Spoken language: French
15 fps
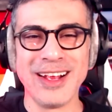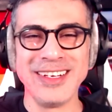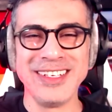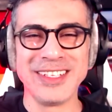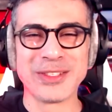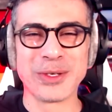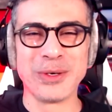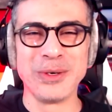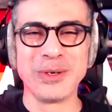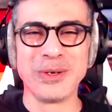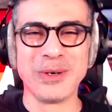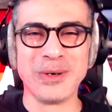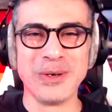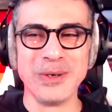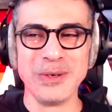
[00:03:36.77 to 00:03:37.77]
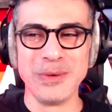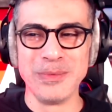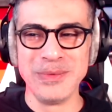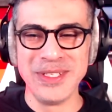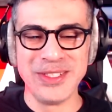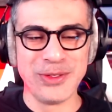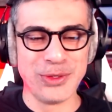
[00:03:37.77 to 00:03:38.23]
il est trop gros le
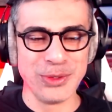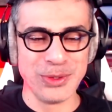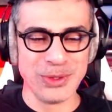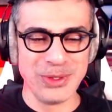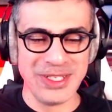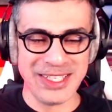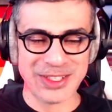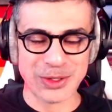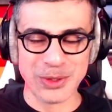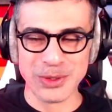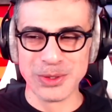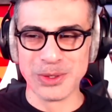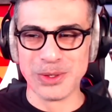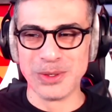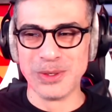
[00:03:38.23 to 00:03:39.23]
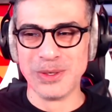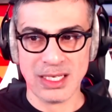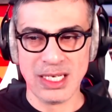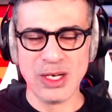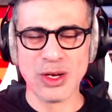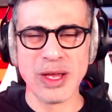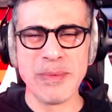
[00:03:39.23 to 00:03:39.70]
mytho, il est trop gros.
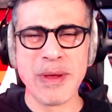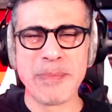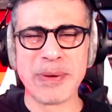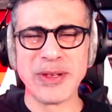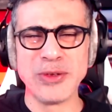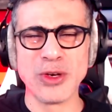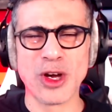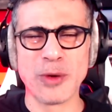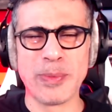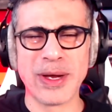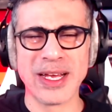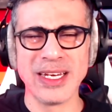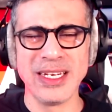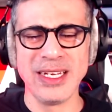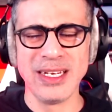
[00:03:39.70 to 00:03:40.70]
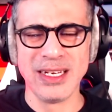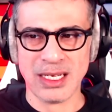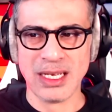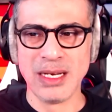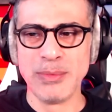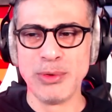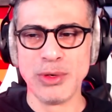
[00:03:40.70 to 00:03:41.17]
Il aurait même pas dû en reparler.
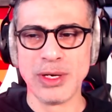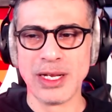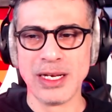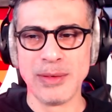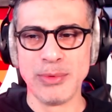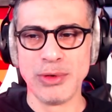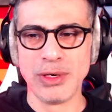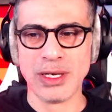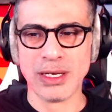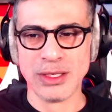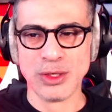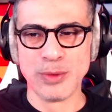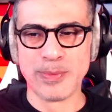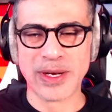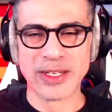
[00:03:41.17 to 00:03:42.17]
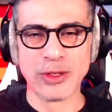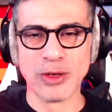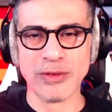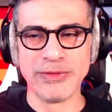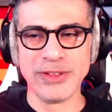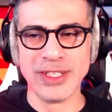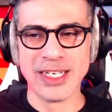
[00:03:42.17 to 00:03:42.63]
Elle est plus là, elle est plus là. Tu parles dans le
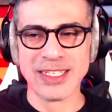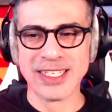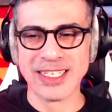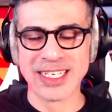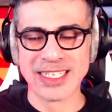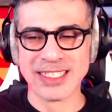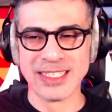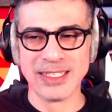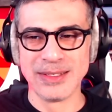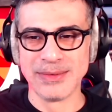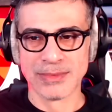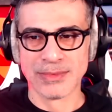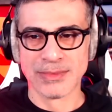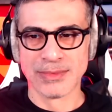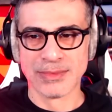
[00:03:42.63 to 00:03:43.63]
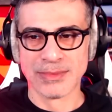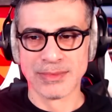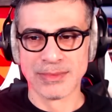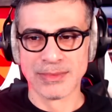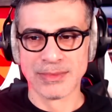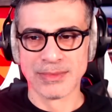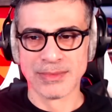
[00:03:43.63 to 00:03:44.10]
vide, elle s'est cassée.
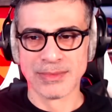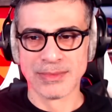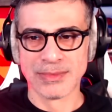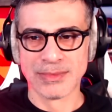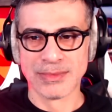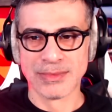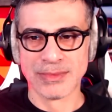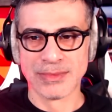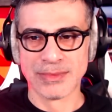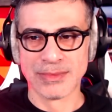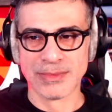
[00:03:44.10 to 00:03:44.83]
Oups.